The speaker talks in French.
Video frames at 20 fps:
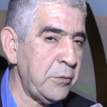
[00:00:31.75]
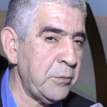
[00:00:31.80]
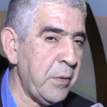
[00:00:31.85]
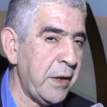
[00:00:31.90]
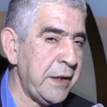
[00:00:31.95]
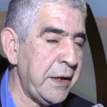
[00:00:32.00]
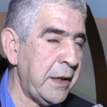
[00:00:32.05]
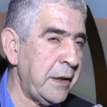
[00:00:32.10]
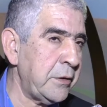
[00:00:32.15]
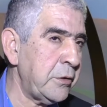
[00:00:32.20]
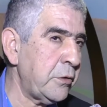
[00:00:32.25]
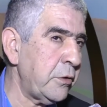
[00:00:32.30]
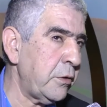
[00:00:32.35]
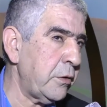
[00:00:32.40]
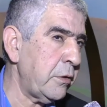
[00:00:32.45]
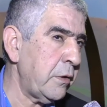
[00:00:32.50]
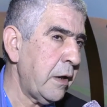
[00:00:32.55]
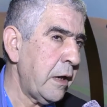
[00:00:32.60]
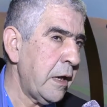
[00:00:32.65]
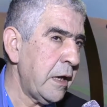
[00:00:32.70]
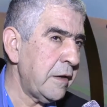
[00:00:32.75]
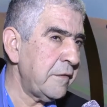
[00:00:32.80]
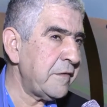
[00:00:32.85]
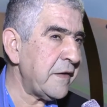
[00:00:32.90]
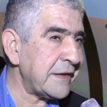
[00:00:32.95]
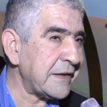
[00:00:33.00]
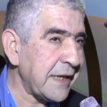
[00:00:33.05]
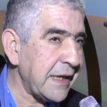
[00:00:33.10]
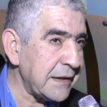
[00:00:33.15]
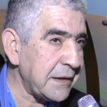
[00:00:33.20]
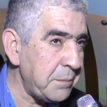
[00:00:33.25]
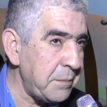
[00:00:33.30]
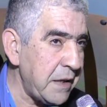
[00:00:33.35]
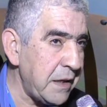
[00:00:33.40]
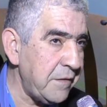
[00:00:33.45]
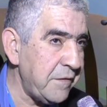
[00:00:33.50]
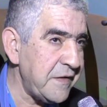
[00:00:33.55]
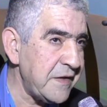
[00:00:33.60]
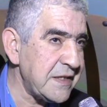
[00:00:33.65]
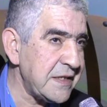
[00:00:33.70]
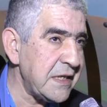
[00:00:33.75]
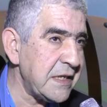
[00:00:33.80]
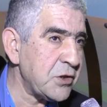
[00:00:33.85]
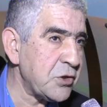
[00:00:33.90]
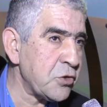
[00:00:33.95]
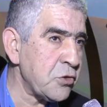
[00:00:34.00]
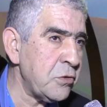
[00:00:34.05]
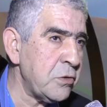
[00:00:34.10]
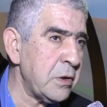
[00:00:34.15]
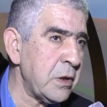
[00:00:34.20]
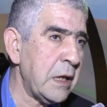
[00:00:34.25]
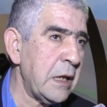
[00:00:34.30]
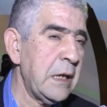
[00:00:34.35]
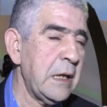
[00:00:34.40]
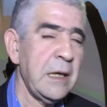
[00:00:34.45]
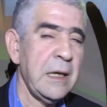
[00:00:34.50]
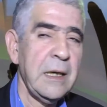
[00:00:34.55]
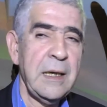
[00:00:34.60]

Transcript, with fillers: une moyenne de 24 000 visites jour